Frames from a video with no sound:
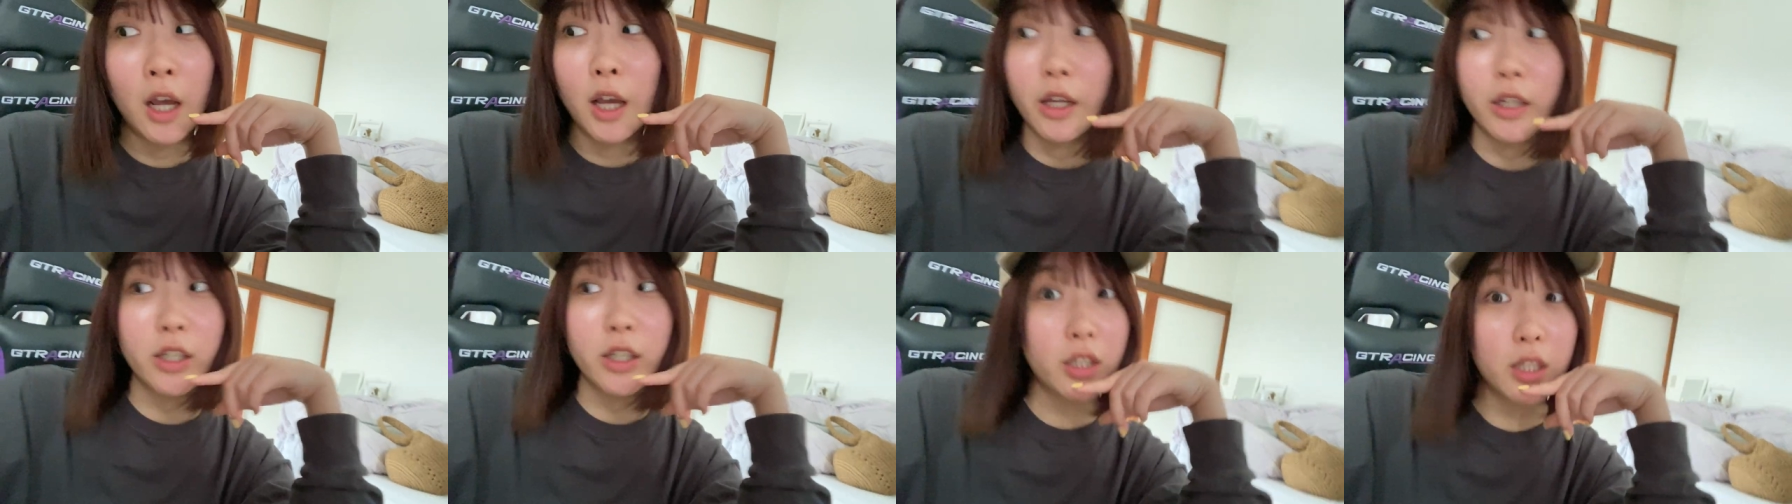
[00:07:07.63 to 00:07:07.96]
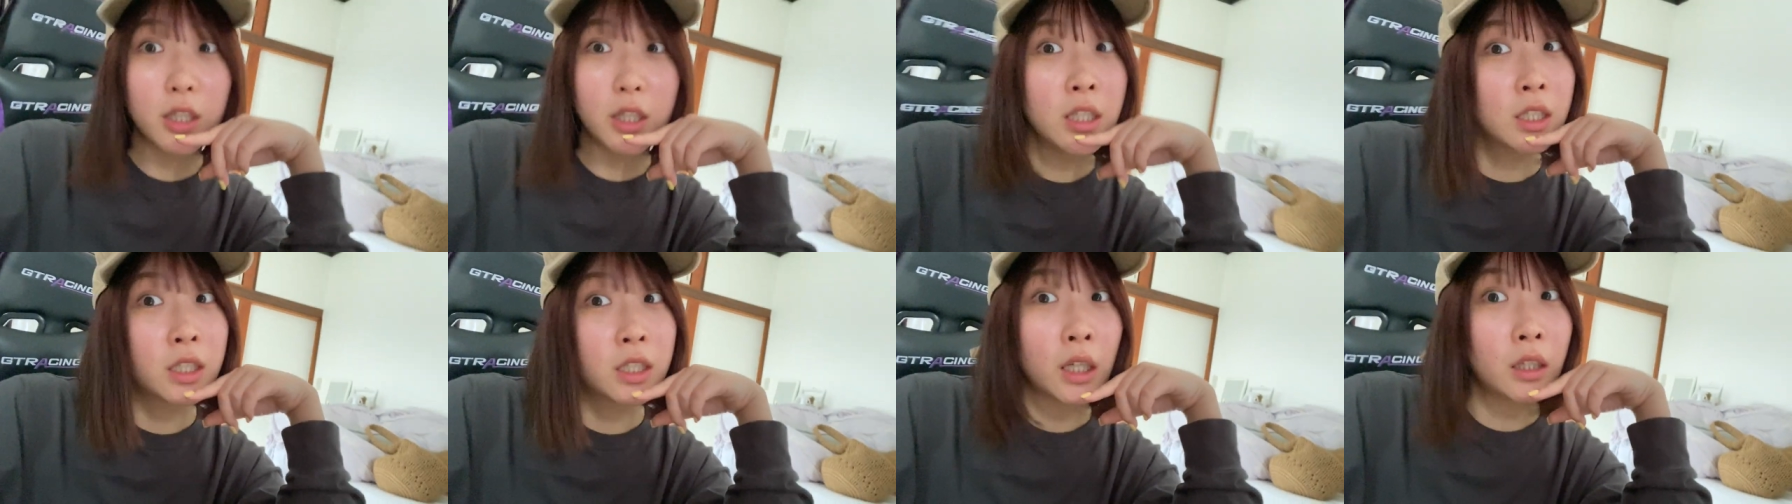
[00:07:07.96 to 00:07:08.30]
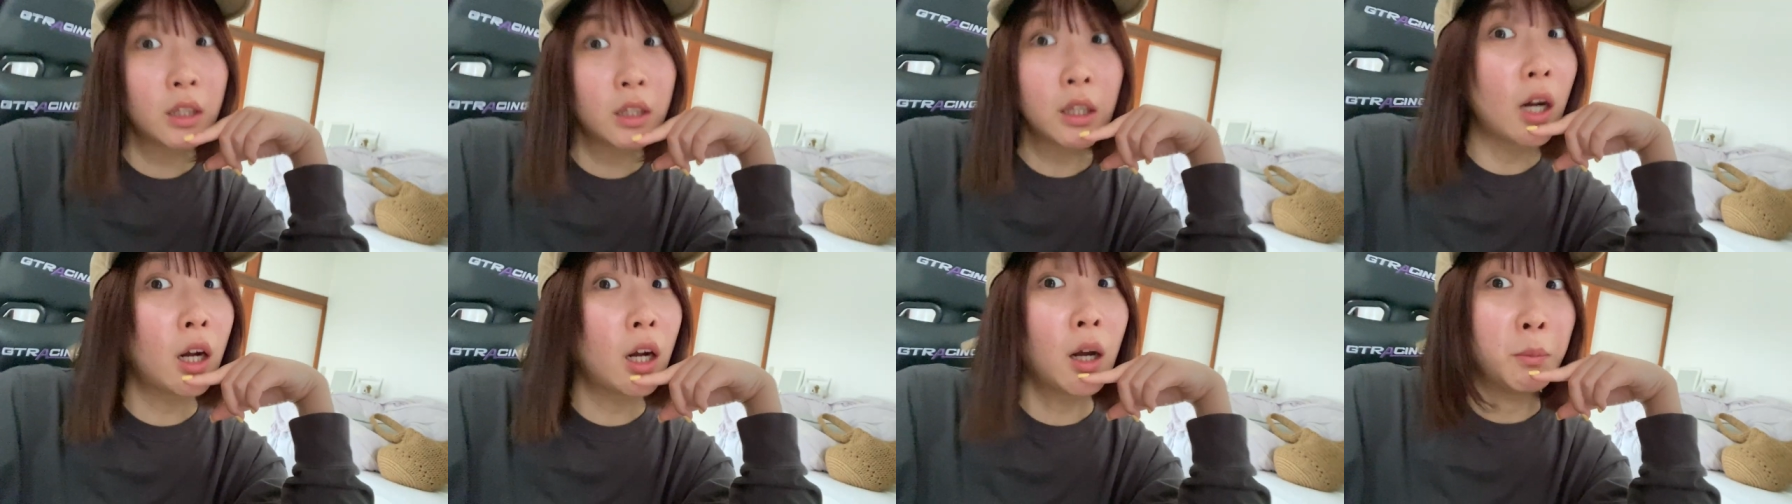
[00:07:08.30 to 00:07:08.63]
死んじゃっ
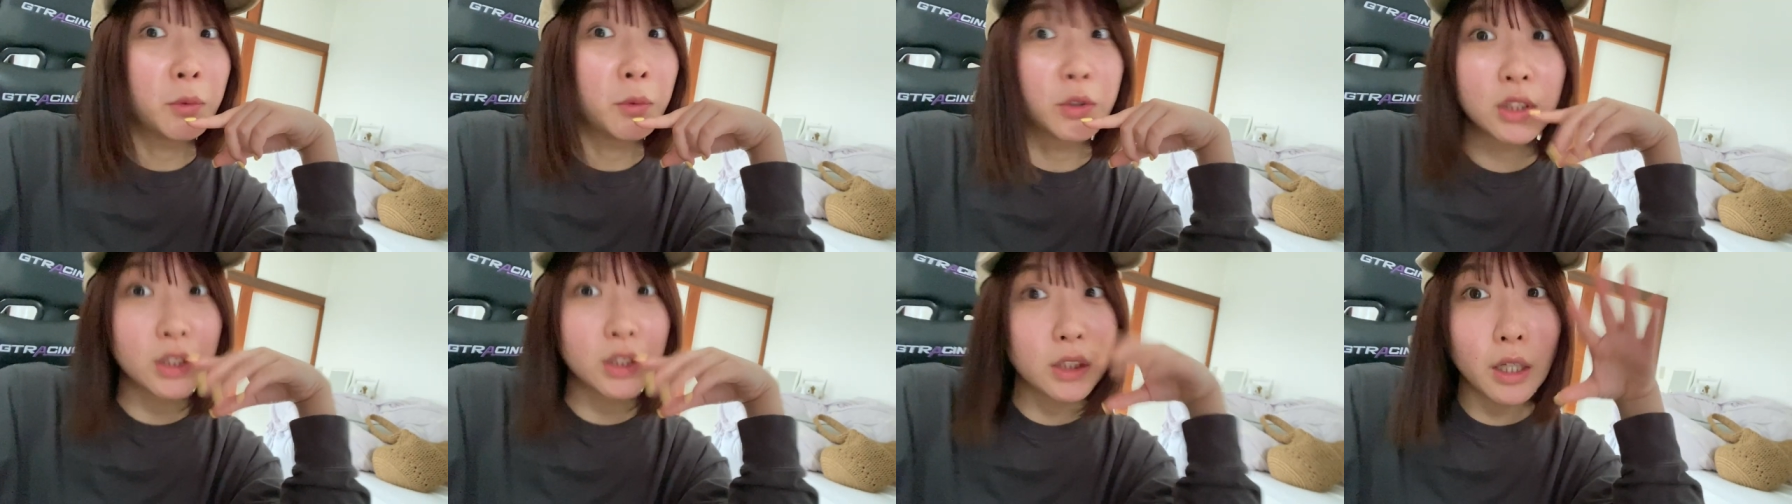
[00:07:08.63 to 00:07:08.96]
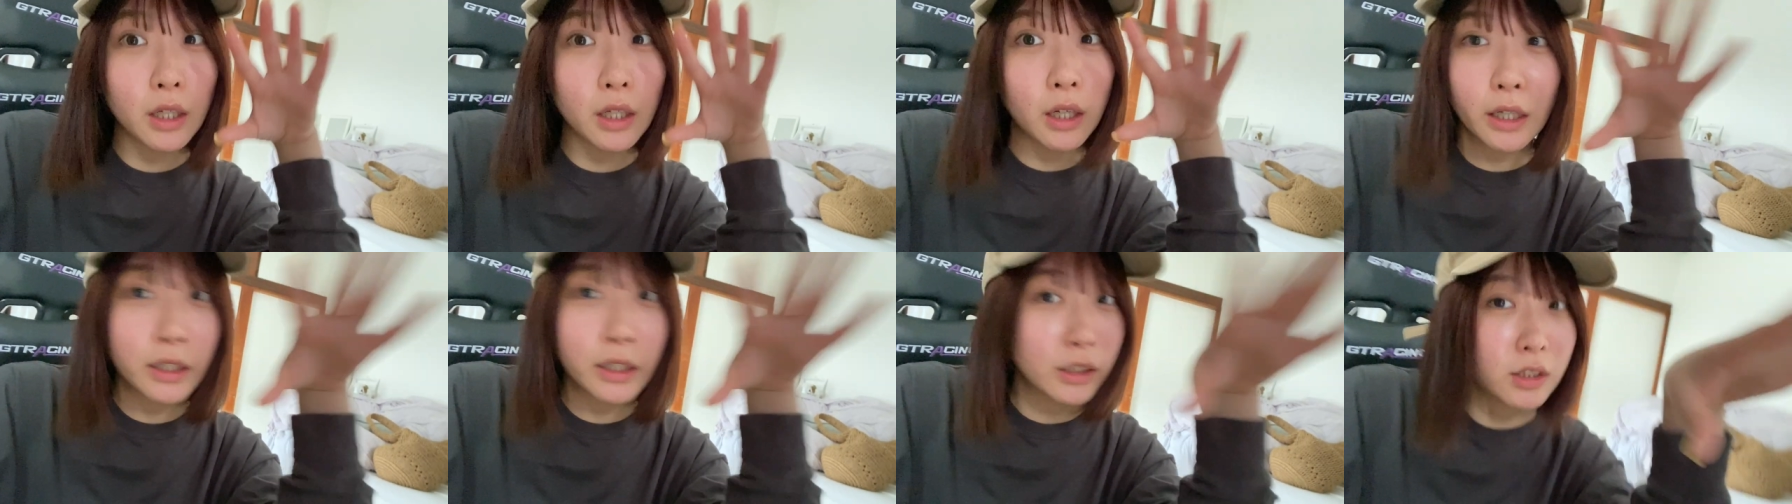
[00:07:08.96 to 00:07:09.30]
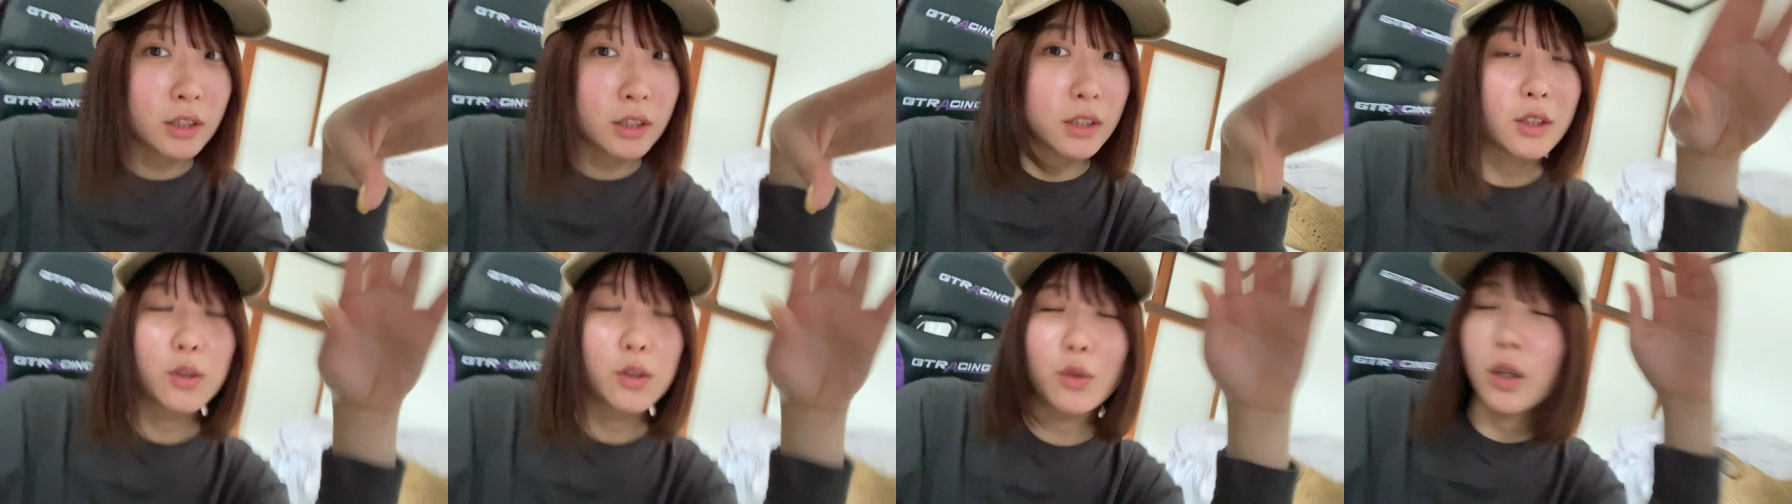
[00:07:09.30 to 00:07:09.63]
たかもしれない
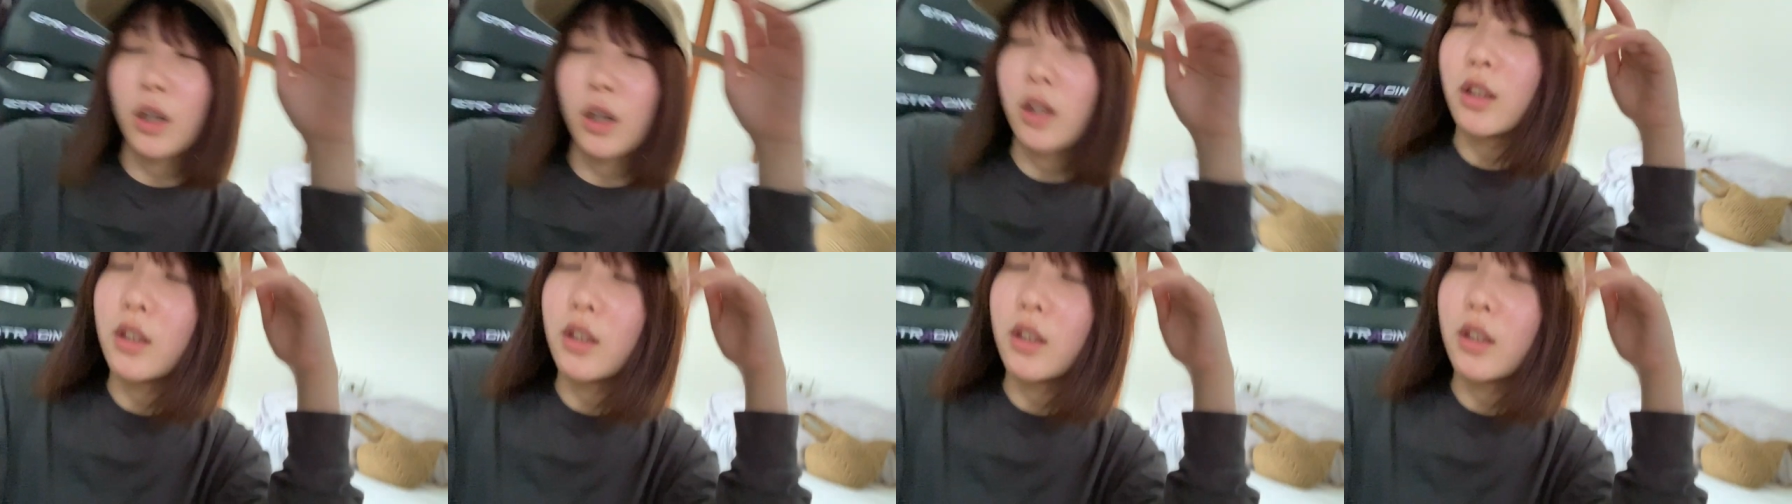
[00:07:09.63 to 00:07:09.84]
しとか、